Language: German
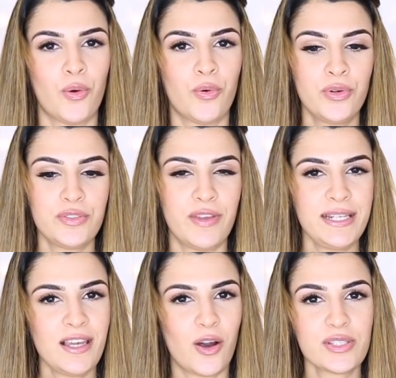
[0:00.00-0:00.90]
Und
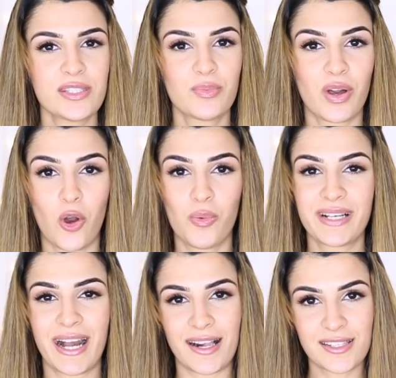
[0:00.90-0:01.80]
wenn ihr aus dem Raum
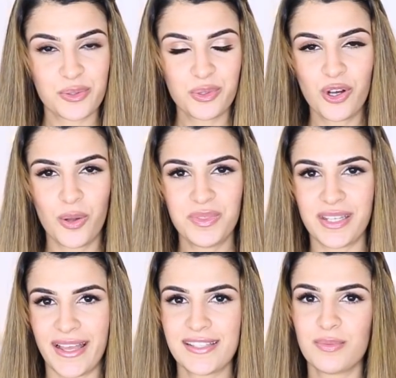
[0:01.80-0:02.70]
Karlsruhe kommt,
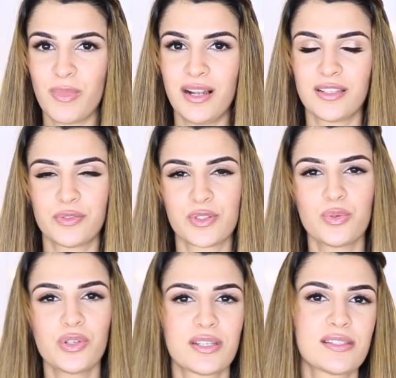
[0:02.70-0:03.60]
erstmal, ich
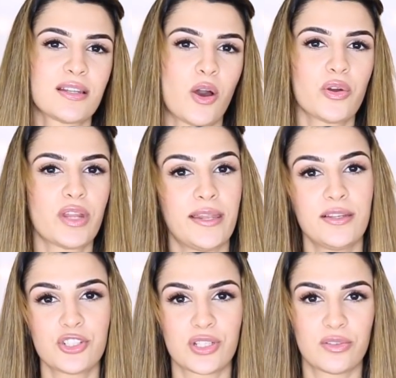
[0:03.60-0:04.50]
versuche das dann auch in
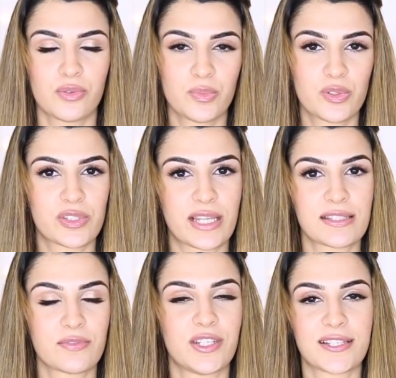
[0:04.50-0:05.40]
anderen Städten
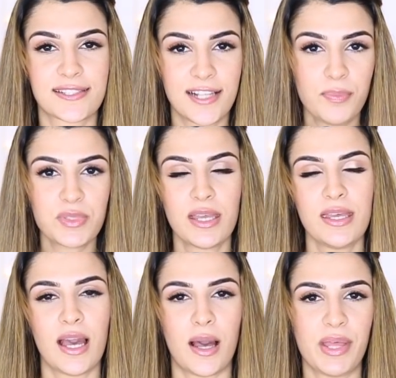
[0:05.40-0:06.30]
umzusetzen, wenn das klappt,
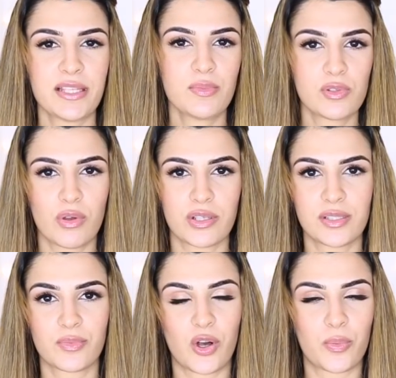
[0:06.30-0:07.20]
aber erstmal so aus
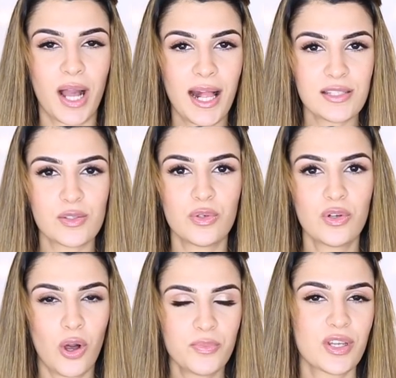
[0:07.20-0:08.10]
dem Raum Karlsruhe
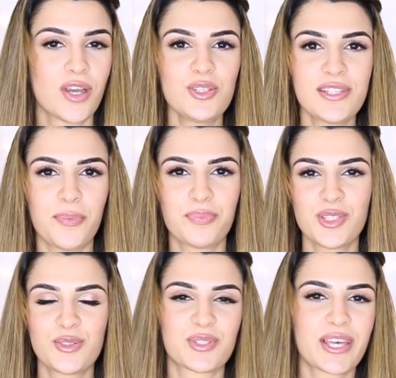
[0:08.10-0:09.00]
kommt, Lust habt,
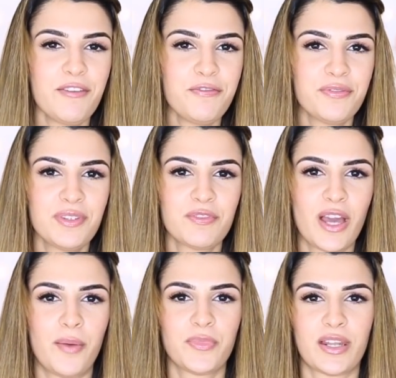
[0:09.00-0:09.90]
mich zu treffen,
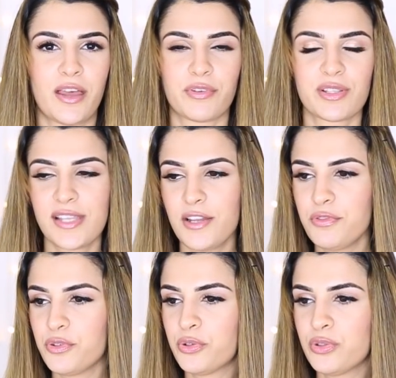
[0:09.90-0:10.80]
wir haben dann einfach Zeit
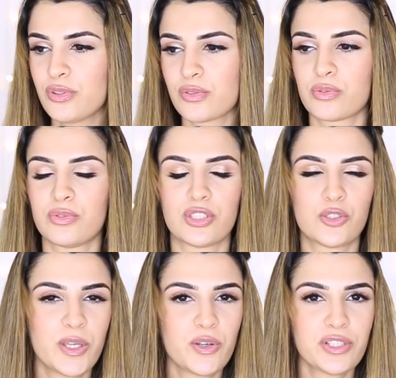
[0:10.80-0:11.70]
für uns und ich
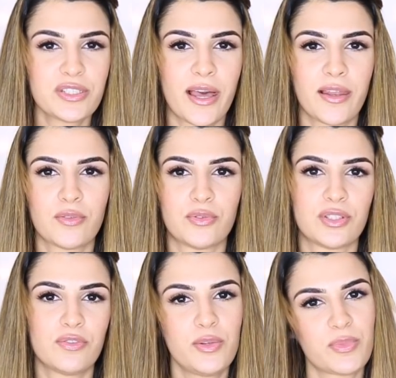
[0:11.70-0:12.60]
schminke euch dann und
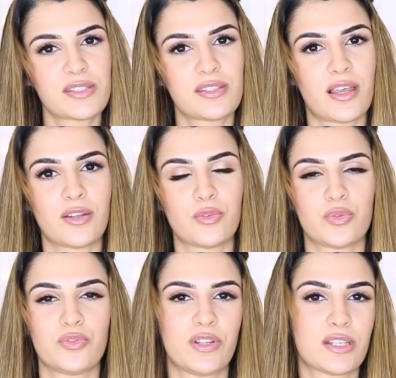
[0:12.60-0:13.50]
ich filme das dann
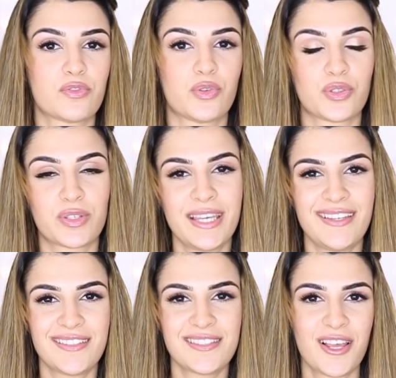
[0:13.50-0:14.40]
und wenn das für euch okay
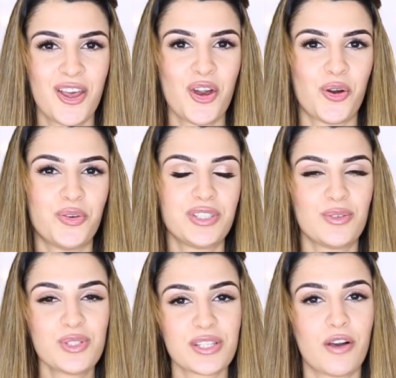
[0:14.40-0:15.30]
ist und ihr
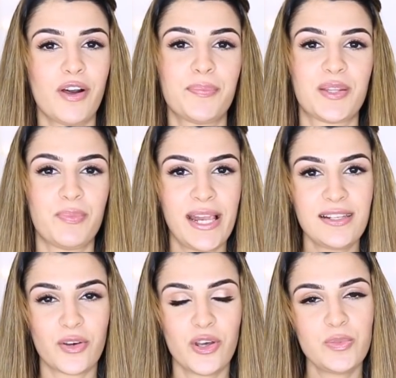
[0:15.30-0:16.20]
Lust drauf habt, dann
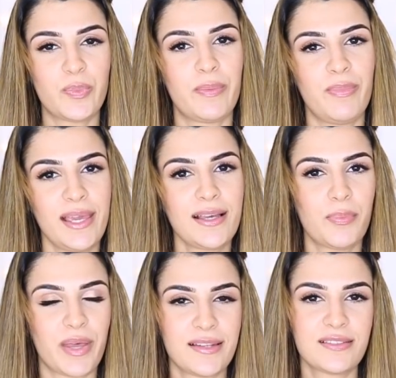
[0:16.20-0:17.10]
meldet euch bei
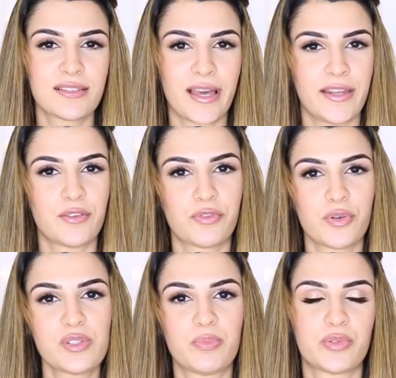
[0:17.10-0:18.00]
makeup at
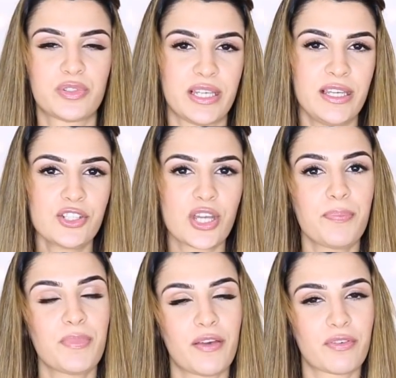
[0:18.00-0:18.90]

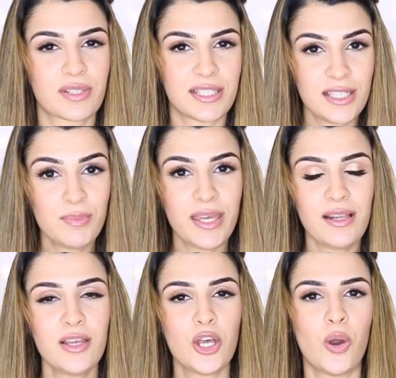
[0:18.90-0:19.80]
schreibt mir einfach eine E-Mail
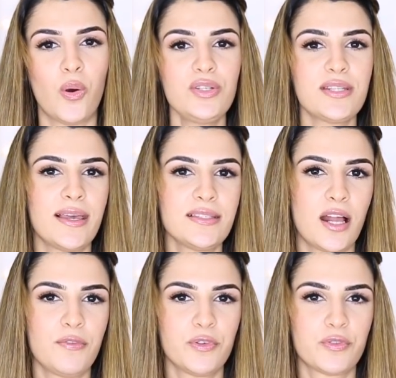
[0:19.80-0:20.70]
und da ich
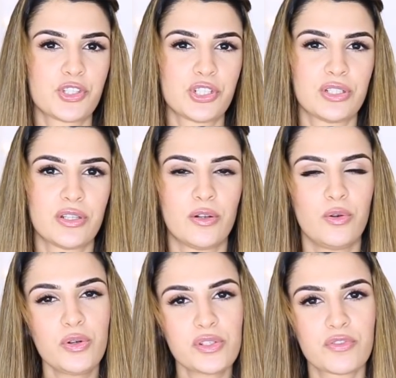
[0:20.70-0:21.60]
halt für verschiedene
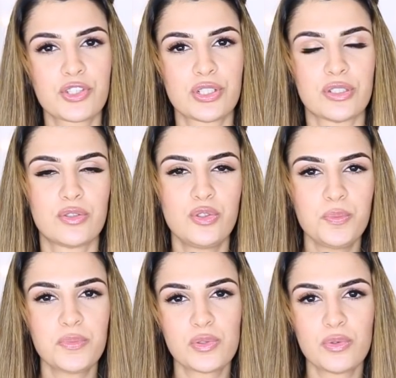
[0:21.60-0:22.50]
Looks, verschiedene
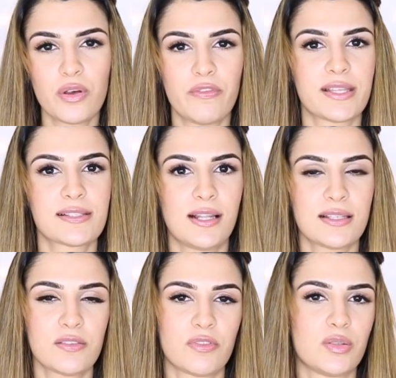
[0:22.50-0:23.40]
Typen suche, wäre es
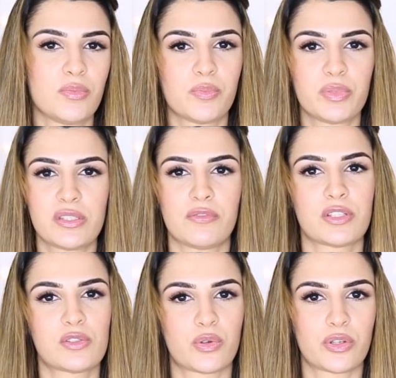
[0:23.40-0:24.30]
klasse, wenn ihr mir ein bisschen
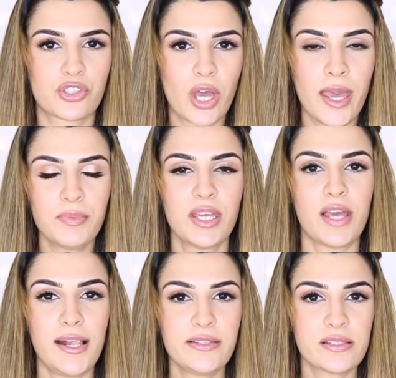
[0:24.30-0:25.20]
was zu euch schreibt, wie
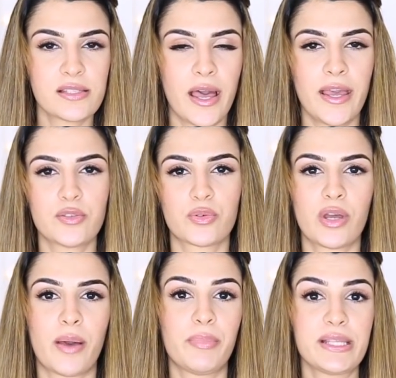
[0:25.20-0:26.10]
alt ihr seid
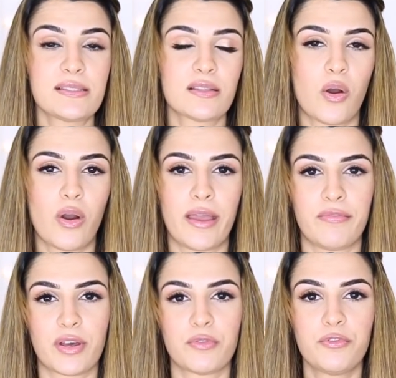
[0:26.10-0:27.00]
oder am besten auch
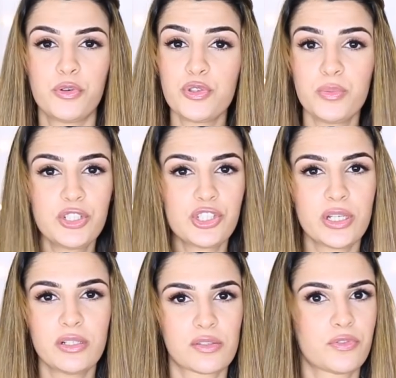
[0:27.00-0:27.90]
einfach ein Foto
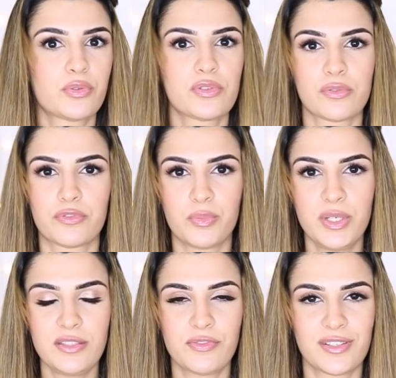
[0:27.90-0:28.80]
mitschickt. Das Foto ist nur für
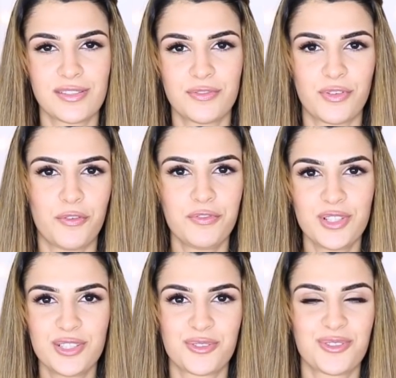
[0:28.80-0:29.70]
mich, ich werde es nicht
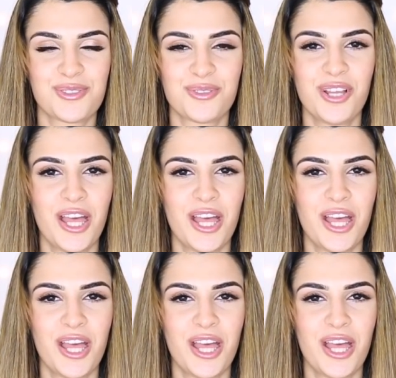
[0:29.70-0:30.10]
veröffentlichen oder so.